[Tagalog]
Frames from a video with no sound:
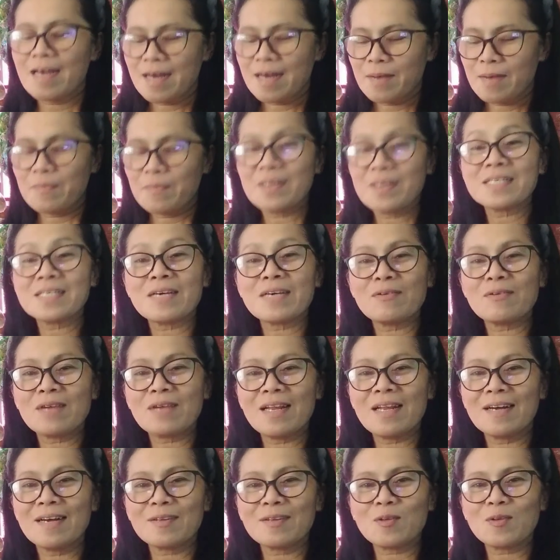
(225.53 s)
mas, ayun na
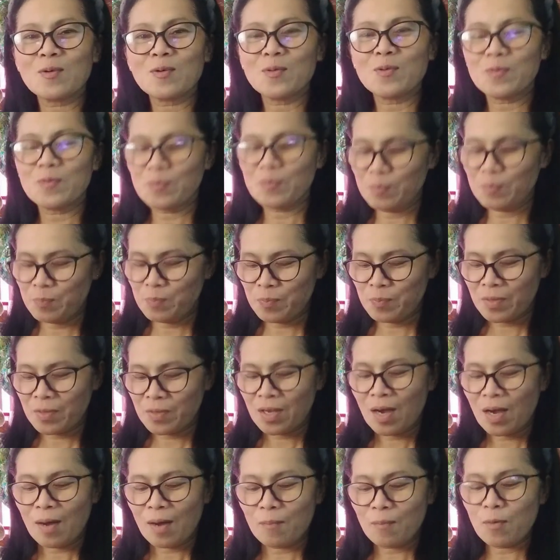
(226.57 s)
lang tong
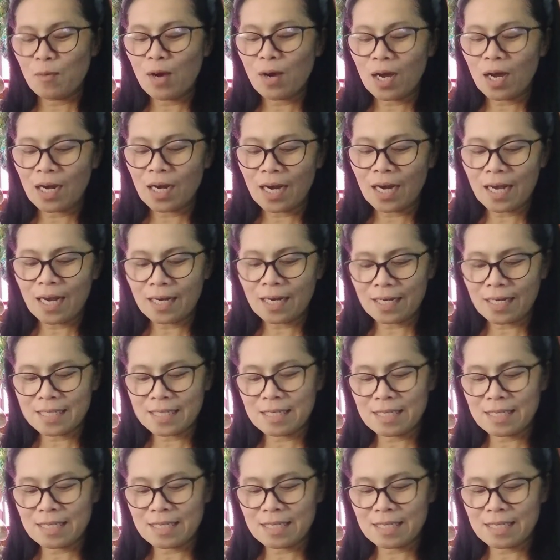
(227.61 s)
bulaklak kasi